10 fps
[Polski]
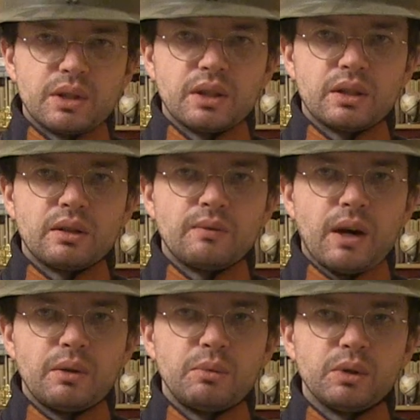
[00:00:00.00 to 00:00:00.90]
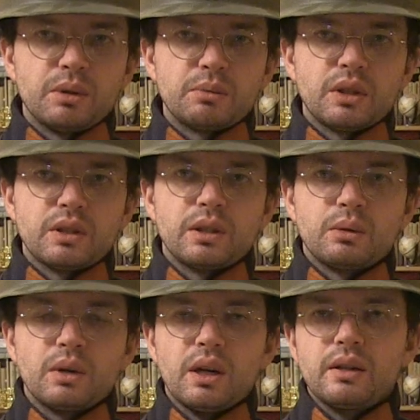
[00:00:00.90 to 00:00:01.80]
się, ten no, mały był ten przyrost
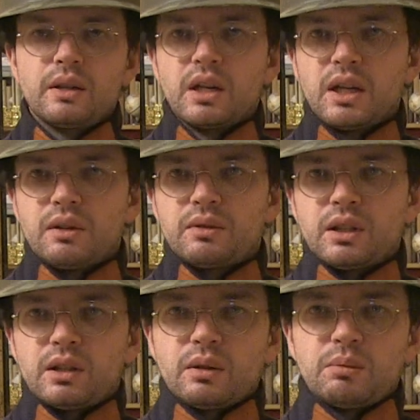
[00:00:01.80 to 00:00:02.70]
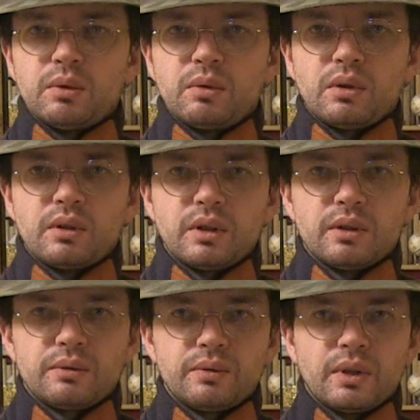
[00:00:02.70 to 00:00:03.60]
naturalny. Wtedy to było
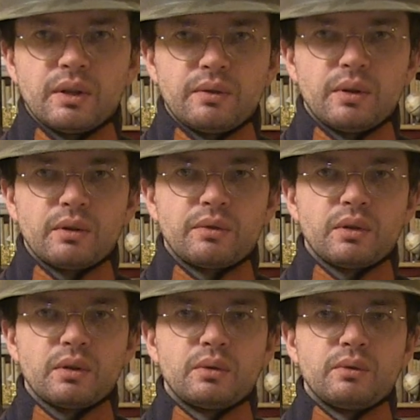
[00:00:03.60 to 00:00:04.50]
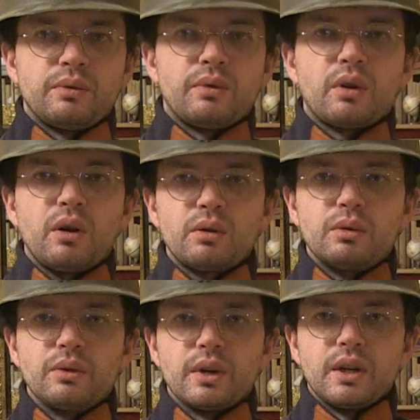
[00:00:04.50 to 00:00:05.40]
na, w, w, w
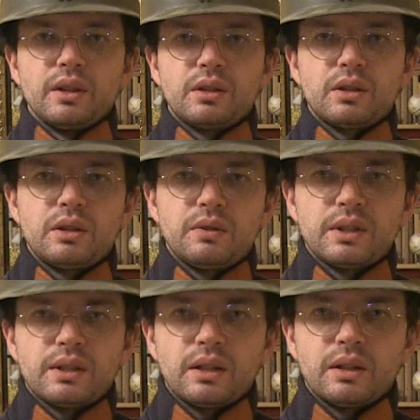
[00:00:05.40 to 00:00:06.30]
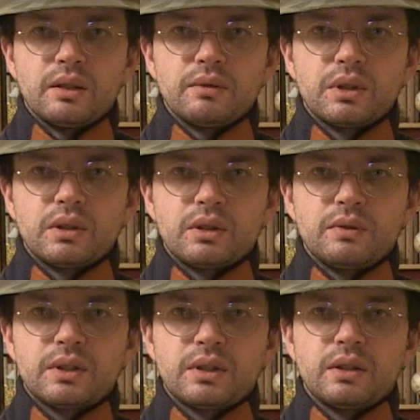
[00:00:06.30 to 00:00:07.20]
roku 1900,
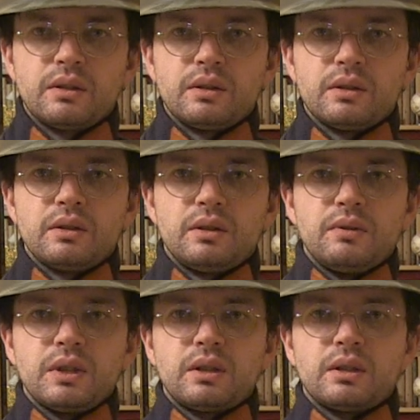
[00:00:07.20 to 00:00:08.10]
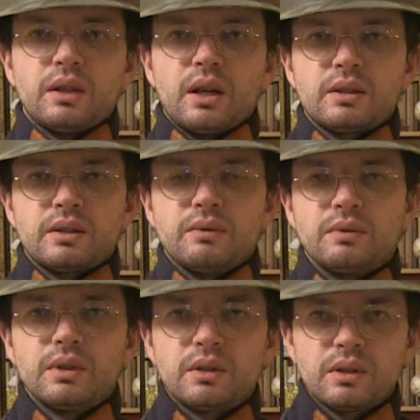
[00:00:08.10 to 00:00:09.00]
1919,
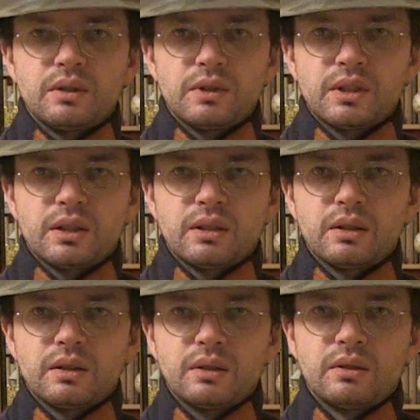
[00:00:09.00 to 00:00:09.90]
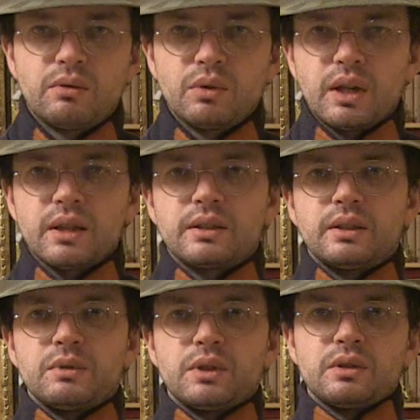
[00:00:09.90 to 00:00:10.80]

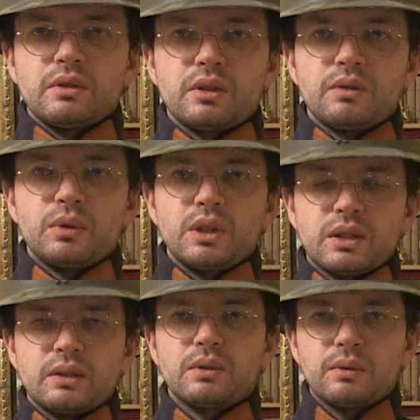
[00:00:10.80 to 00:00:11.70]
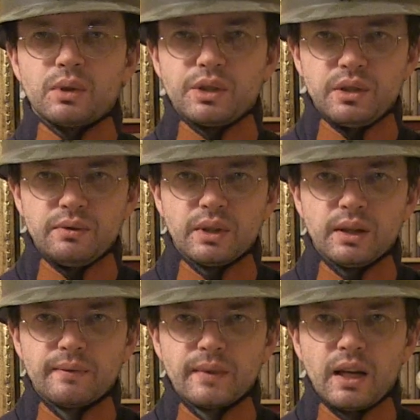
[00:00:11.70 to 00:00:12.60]
1912, 1920. To było dziwne
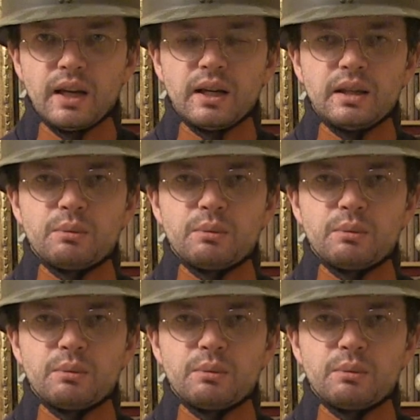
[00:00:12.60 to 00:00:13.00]
i